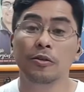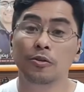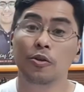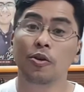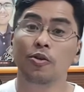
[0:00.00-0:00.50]

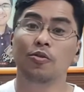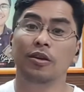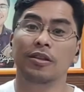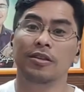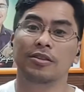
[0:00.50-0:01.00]
So yun yung
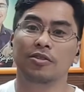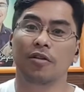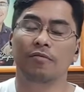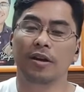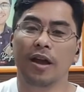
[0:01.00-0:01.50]

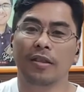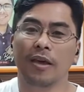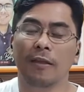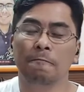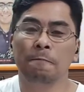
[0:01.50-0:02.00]
i-discover
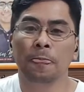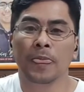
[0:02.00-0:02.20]
natin.